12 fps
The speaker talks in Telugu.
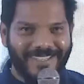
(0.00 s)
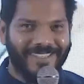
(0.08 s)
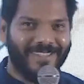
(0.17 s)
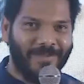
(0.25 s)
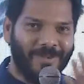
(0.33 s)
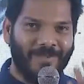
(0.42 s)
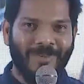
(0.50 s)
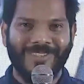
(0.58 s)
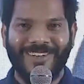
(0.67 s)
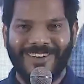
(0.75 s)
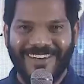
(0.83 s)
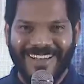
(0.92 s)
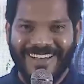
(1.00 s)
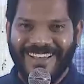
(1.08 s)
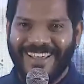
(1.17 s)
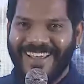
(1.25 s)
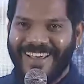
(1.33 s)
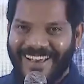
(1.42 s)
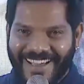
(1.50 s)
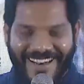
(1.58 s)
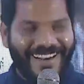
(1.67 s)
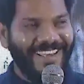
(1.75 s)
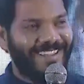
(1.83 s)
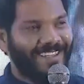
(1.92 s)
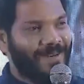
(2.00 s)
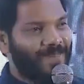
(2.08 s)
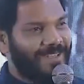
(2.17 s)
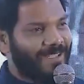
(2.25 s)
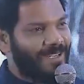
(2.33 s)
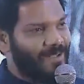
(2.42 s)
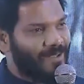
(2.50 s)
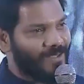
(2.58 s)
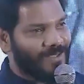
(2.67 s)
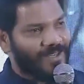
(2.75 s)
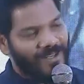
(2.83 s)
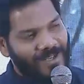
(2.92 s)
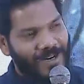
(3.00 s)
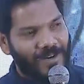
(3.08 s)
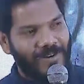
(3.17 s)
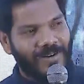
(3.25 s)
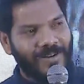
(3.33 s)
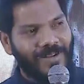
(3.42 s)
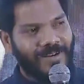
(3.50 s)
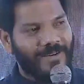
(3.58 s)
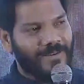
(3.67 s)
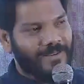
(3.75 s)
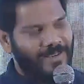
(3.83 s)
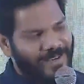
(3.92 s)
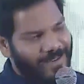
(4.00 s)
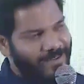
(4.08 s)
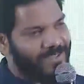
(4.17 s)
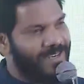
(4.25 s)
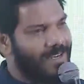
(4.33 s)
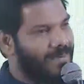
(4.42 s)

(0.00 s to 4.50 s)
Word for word: అదే చేశాడు బిగ్ బాస్లో కూడా అలానే అందరు మనుషులు దోచుకున్నాడు రాహుల్ uh, ఇంకా నువ్వు